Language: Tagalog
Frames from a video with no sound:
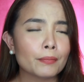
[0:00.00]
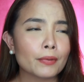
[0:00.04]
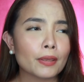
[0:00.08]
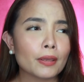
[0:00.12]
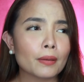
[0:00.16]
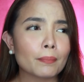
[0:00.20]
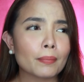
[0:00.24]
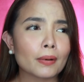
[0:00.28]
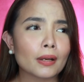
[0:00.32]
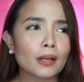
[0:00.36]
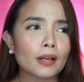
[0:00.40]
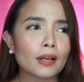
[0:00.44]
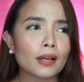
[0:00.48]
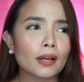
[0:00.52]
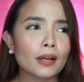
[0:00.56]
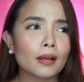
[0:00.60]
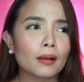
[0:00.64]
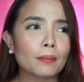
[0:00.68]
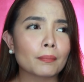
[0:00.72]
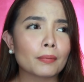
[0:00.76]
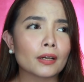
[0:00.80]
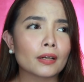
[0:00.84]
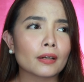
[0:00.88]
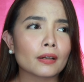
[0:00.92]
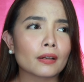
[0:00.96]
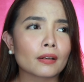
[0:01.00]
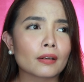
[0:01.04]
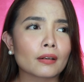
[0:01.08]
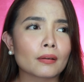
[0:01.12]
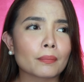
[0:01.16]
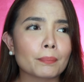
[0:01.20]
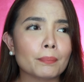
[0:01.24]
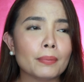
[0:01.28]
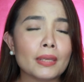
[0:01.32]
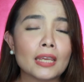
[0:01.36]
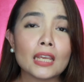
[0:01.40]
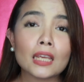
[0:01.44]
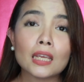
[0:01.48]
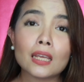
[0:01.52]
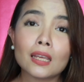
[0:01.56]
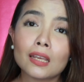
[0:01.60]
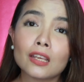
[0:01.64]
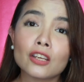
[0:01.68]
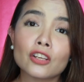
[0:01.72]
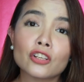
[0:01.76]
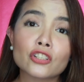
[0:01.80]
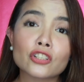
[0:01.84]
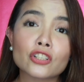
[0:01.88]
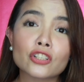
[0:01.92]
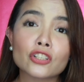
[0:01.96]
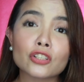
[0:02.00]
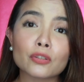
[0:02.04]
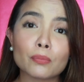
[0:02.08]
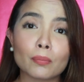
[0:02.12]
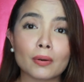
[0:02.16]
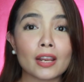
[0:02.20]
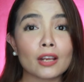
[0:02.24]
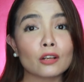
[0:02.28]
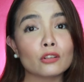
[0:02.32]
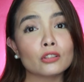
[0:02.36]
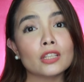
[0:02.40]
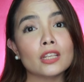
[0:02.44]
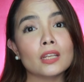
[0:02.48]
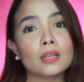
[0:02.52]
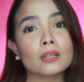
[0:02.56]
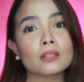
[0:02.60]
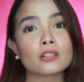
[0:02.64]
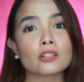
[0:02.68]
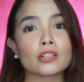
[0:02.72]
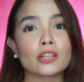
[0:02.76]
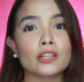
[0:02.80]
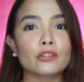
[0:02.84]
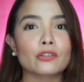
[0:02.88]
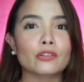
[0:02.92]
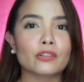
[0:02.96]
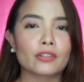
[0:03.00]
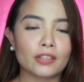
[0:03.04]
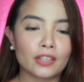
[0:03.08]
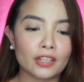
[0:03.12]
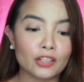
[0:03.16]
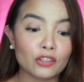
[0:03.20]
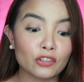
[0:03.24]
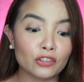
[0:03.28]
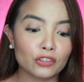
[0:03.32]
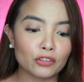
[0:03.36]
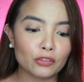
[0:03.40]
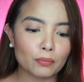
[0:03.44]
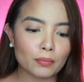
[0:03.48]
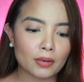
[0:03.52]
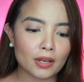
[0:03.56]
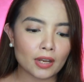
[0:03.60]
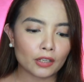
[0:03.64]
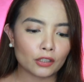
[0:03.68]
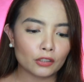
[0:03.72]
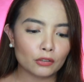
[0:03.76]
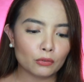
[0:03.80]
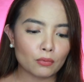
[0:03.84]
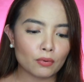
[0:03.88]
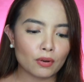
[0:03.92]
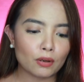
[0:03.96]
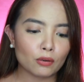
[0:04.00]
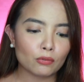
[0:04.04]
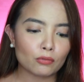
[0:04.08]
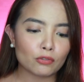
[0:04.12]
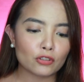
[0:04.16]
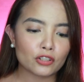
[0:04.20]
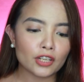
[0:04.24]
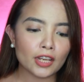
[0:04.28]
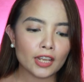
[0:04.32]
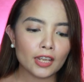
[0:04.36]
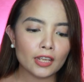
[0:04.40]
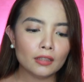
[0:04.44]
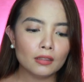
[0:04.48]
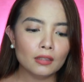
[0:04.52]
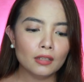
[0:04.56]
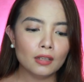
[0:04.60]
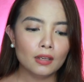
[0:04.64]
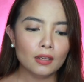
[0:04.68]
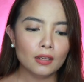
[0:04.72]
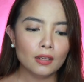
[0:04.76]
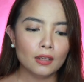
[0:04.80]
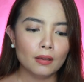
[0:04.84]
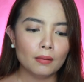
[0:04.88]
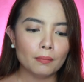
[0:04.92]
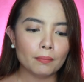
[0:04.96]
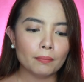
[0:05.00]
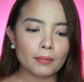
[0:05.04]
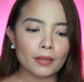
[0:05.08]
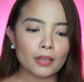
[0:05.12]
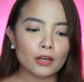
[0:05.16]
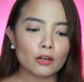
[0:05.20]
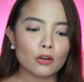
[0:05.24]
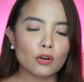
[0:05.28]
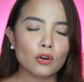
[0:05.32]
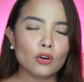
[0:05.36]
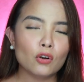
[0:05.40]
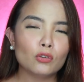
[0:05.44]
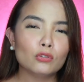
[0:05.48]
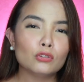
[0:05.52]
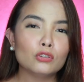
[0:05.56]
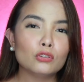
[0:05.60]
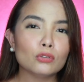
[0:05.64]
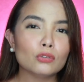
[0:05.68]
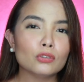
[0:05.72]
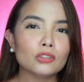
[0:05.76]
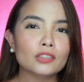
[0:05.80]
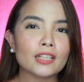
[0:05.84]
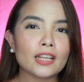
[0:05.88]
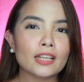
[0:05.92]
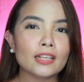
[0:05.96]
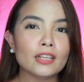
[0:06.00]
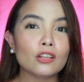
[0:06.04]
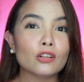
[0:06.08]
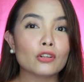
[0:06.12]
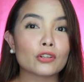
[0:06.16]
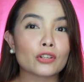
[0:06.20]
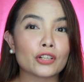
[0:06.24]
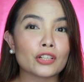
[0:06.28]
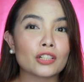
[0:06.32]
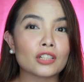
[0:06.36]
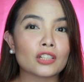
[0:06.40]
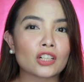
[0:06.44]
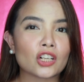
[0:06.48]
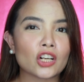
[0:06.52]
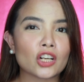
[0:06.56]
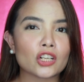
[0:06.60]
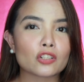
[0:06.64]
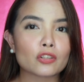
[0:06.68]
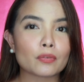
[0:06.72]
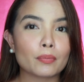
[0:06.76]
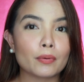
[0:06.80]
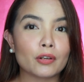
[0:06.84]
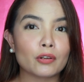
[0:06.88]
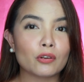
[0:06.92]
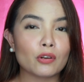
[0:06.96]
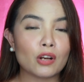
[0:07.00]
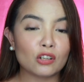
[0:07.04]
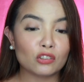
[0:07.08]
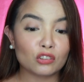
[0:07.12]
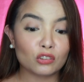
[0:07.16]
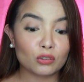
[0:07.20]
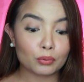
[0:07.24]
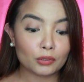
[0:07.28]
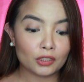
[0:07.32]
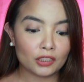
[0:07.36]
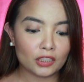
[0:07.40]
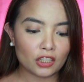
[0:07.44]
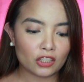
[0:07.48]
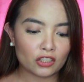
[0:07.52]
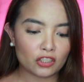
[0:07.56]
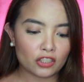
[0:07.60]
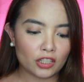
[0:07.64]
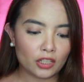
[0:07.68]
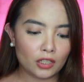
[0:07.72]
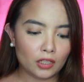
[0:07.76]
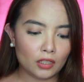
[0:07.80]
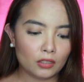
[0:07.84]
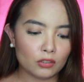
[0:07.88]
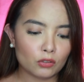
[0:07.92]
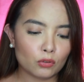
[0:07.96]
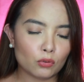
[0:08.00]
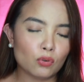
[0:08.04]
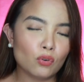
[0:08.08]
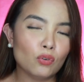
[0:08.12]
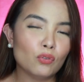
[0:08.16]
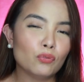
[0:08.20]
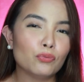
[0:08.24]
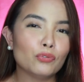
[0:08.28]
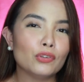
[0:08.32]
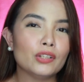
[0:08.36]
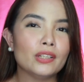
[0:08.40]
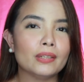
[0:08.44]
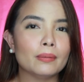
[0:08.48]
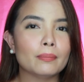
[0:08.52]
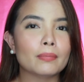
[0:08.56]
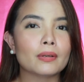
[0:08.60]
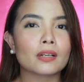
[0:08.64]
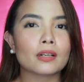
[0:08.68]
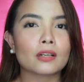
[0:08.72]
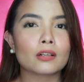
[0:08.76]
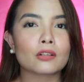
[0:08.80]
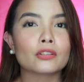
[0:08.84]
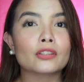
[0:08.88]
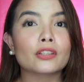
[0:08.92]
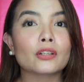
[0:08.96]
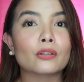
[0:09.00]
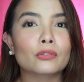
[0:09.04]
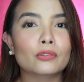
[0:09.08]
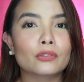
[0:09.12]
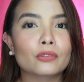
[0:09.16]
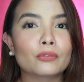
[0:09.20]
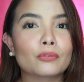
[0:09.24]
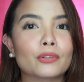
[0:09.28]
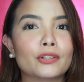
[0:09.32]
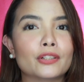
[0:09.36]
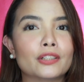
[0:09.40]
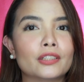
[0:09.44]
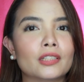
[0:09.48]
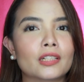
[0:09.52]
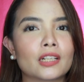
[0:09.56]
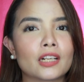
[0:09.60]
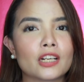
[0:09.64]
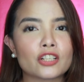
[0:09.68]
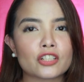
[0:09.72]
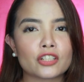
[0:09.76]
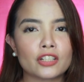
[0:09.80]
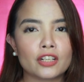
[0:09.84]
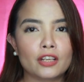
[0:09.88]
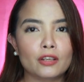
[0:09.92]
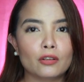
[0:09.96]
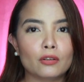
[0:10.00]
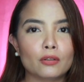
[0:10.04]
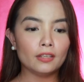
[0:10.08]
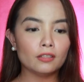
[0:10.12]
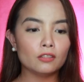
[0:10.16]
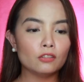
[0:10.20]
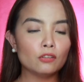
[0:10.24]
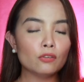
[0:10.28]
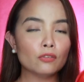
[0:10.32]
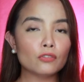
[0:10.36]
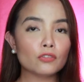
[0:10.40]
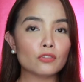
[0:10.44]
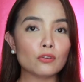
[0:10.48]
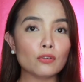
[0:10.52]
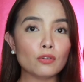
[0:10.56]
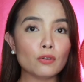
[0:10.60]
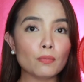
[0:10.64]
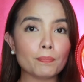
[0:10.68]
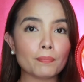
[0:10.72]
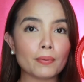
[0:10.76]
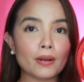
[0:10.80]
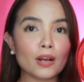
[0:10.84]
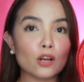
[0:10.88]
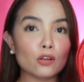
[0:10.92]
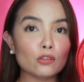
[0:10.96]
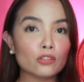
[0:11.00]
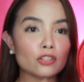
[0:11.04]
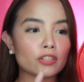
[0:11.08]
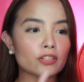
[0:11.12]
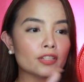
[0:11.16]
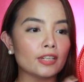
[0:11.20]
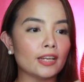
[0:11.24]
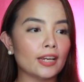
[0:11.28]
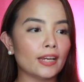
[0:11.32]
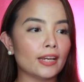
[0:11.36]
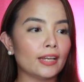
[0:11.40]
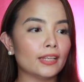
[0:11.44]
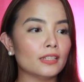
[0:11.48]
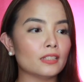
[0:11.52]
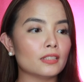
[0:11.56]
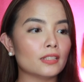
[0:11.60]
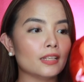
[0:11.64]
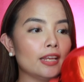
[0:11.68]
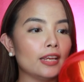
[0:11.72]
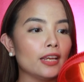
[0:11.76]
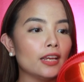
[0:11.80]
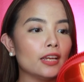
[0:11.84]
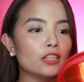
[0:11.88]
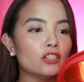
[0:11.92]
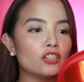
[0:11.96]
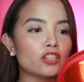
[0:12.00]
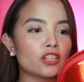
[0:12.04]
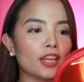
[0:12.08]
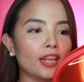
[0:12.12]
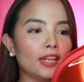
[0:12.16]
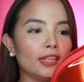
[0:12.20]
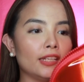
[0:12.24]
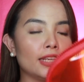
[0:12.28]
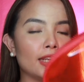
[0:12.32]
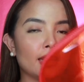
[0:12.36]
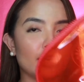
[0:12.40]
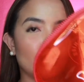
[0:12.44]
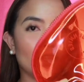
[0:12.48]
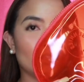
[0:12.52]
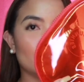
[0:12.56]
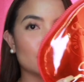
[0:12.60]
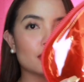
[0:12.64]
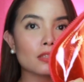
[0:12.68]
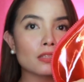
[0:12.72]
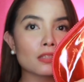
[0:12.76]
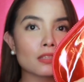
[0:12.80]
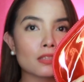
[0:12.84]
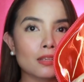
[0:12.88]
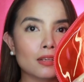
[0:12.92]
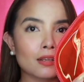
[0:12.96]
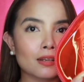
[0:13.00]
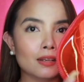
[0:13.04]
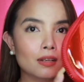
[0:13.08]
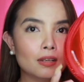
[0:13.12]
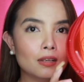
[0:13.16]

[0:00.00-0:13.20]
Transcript: navy, pagka parang pinkish, brownish, ganun. Ganun yung mga kinuha kong shade. Pero gusto ko sana yung girl crush, pero out of stock siya. Eh. So hopefully magkaroon ako ng girl crush na yun. Yung, so yung pouch niya is like a jelly case.